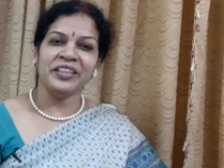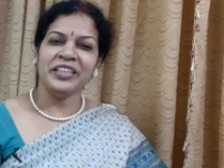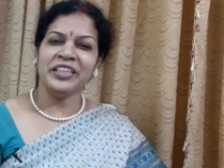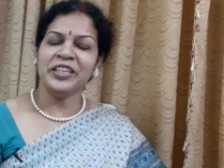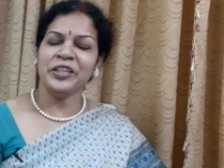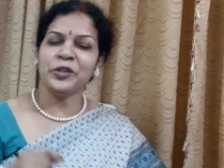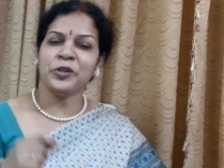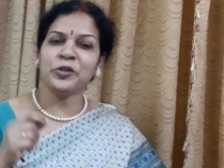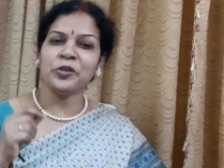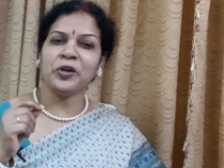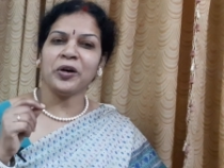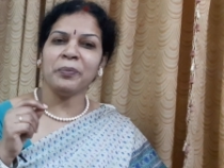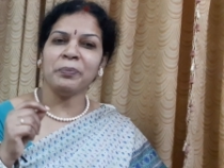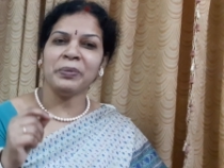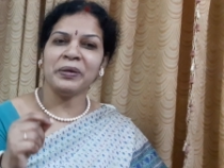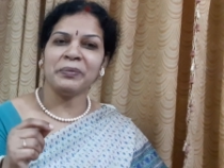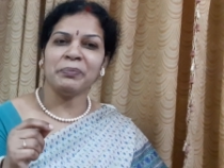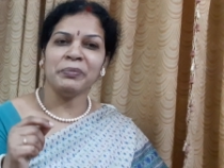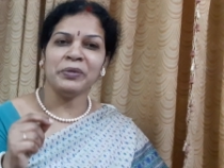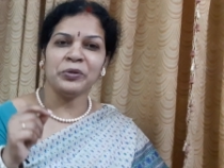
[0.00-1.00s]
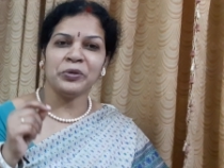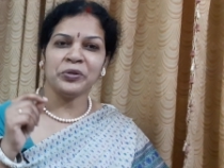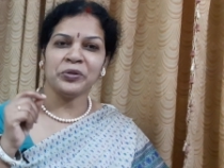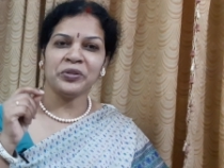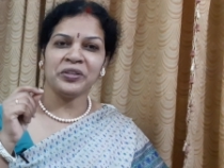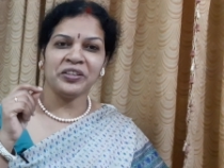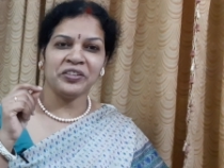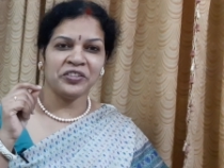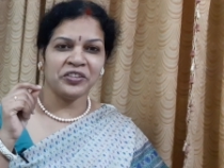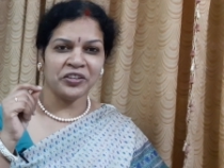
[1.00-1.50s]
ఈ టాపిక్ మీతో
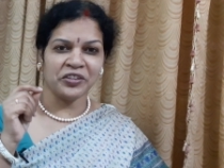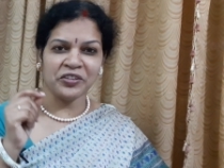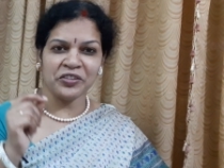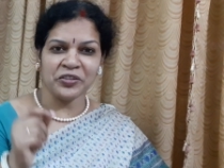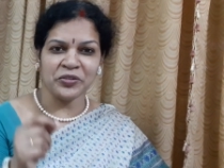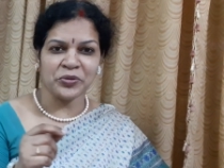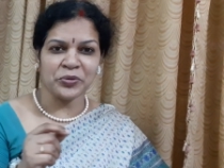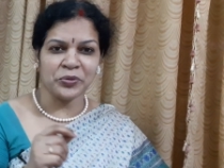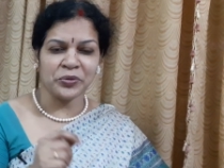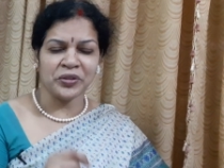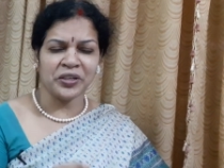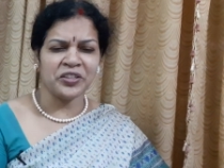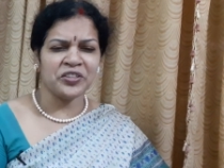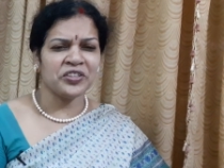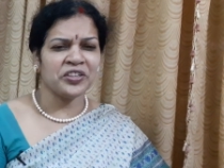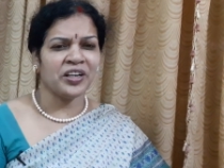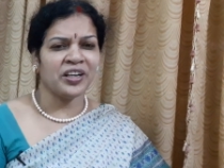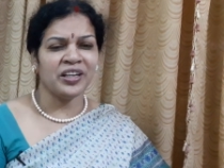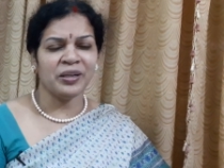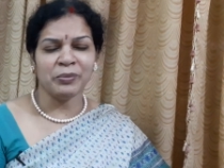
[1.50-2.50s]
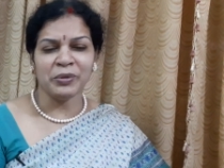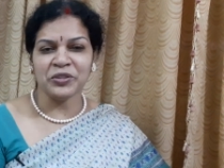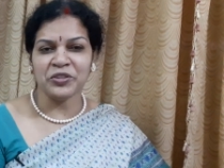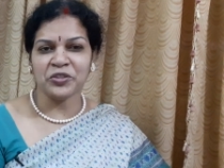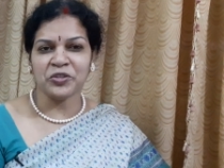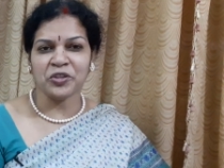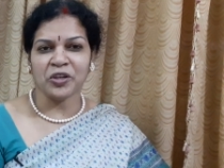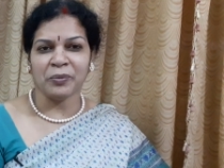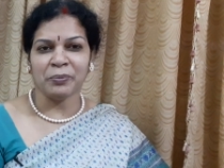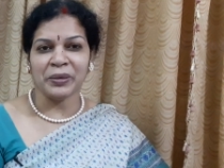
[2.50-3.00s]
షేర్ చేసుకుంటున్నాను చాలా మంచి
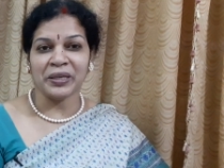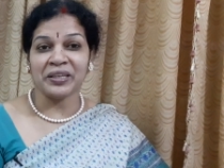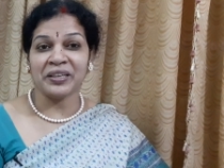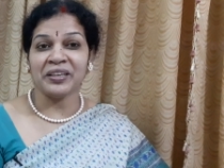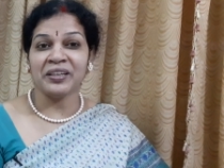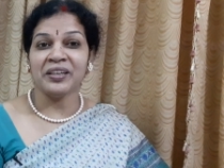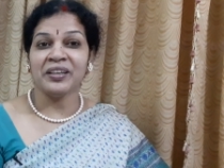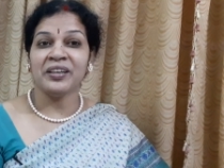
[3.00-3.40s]
టాపిక్